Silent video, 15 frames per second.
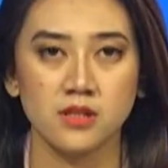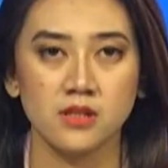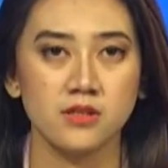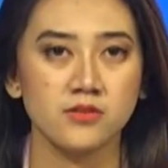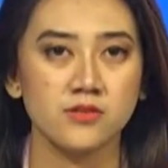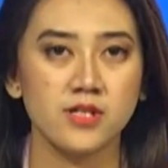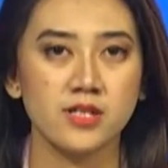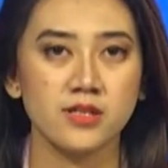
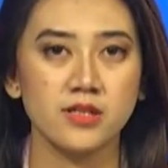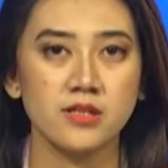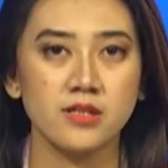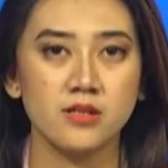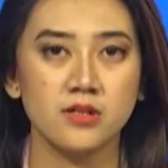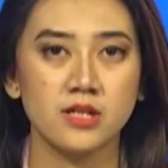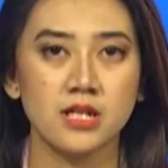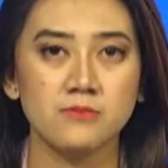Saudara tiga
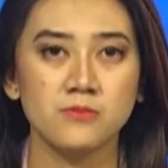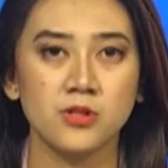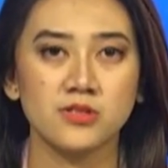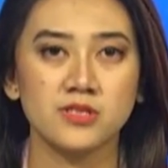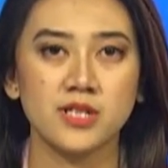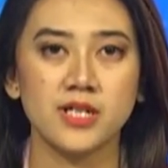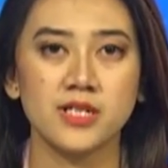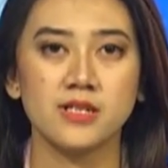orang bocah
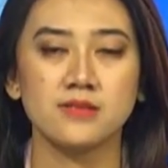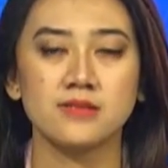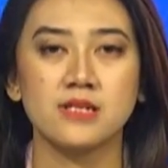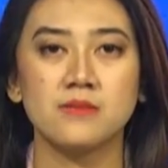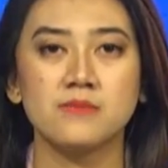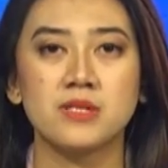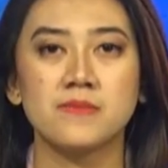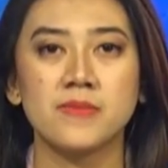yang sedang
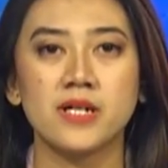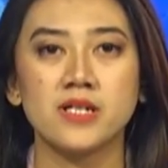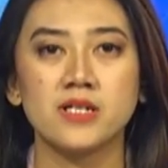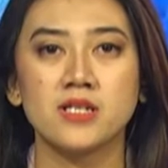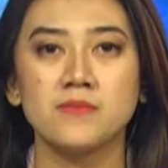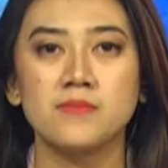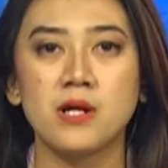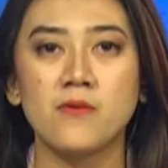bermain di
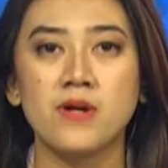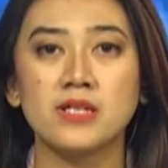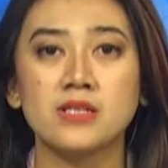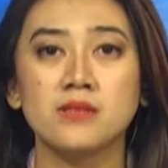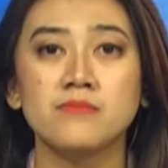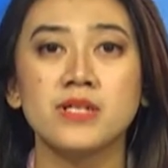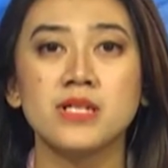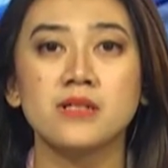bawah
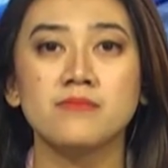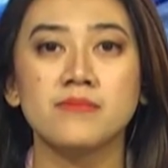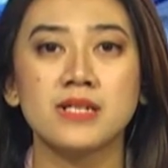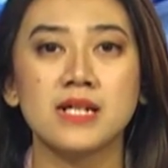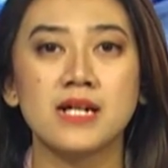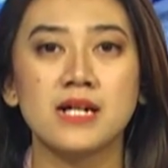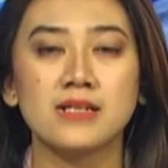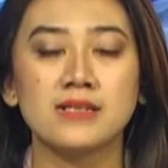tebing
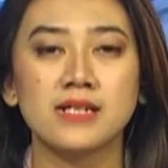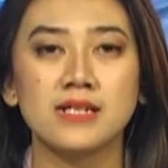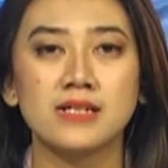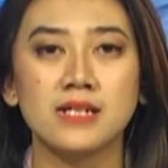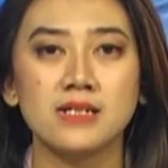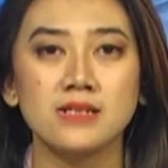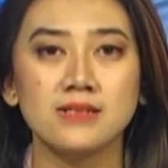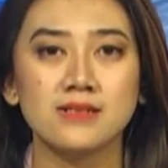penahan
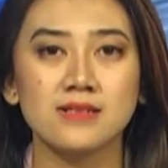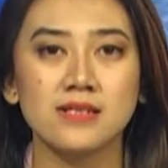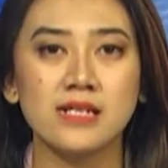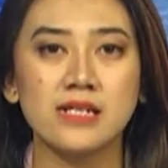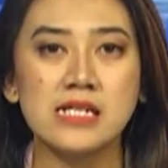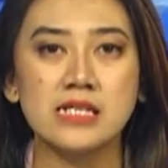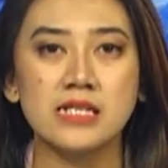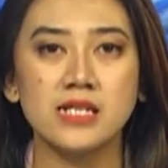tanah setinggi
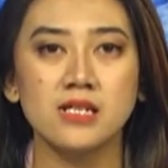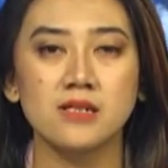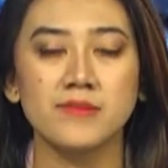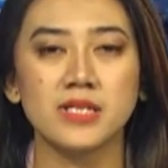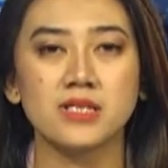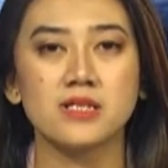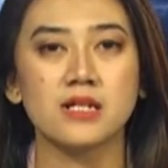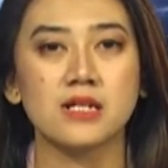3
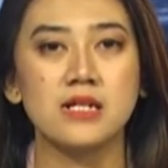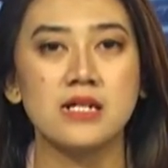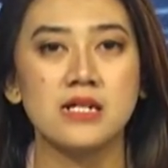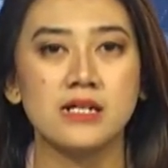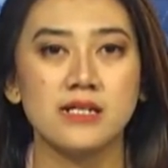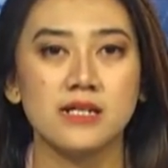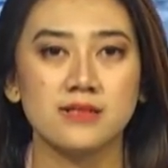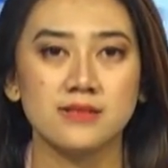meter
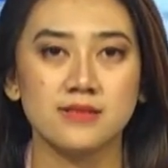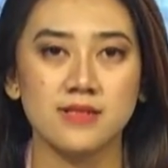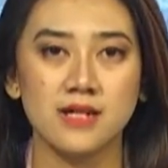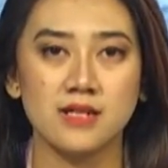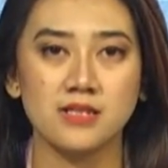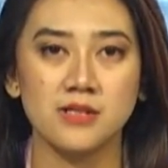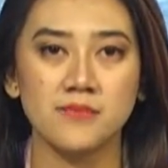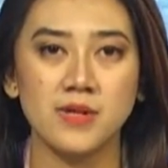yang sedang
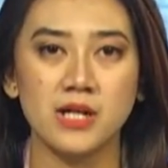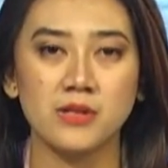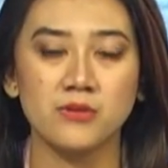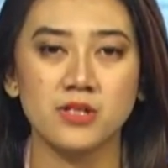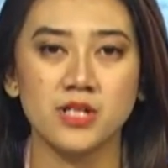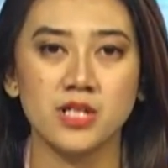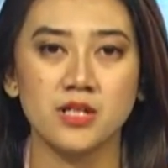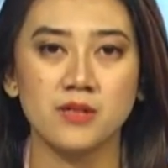dibangun
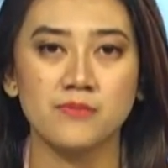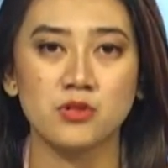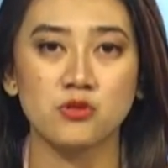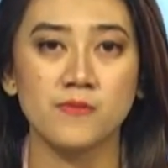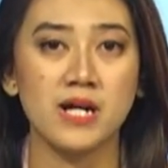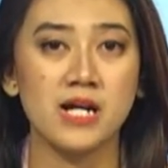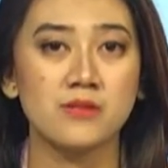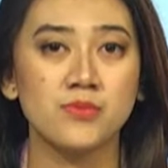di
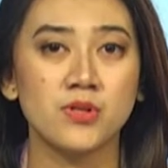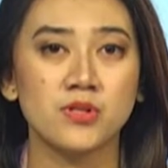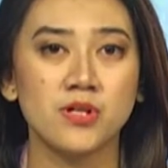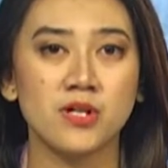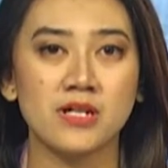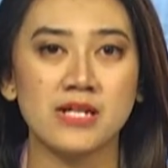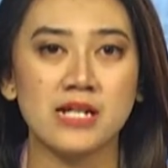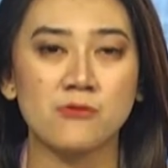perumahan Bogor
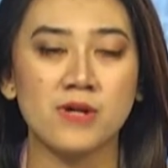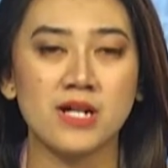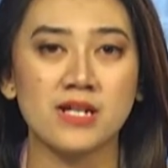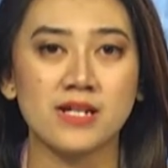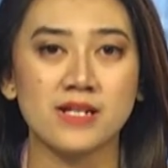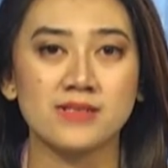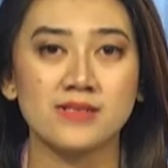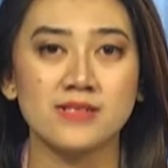Nirwana
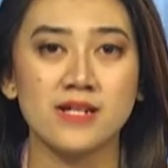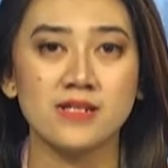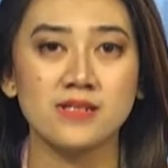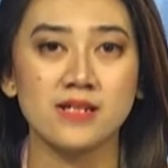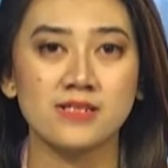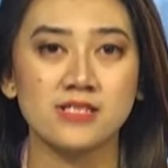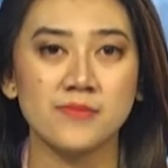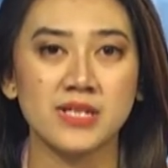Residen,
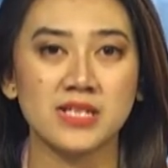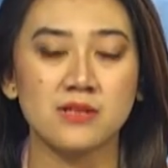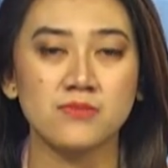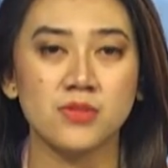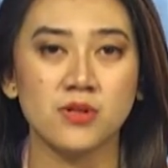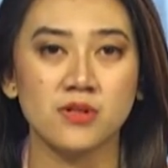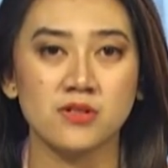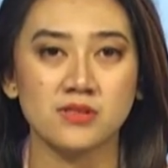Kecamatan
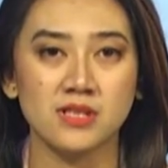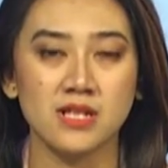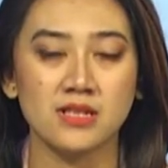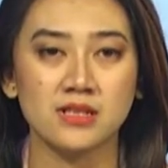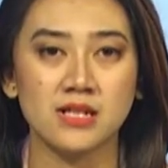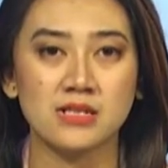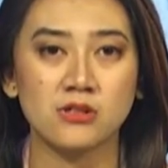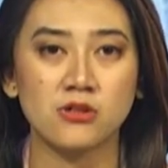Bogor
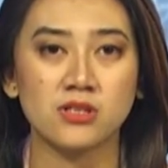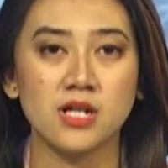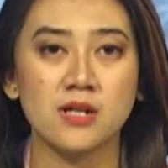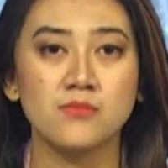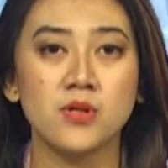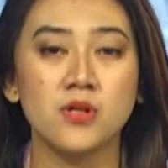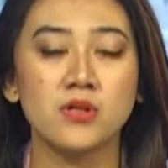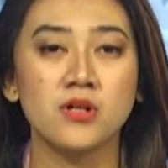Selatan, Kota
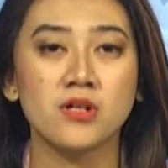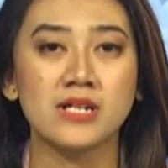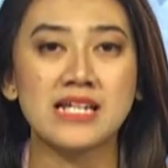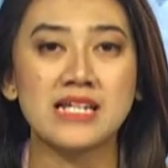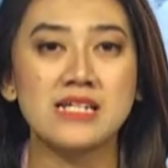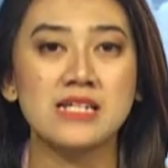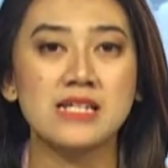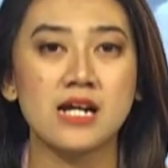Bogor
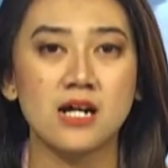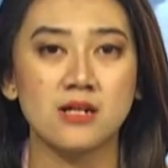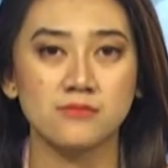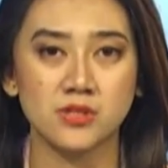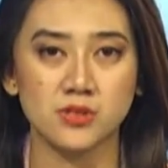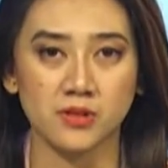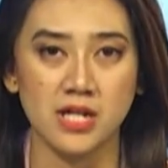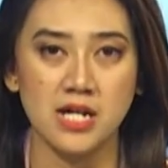ini ambruk.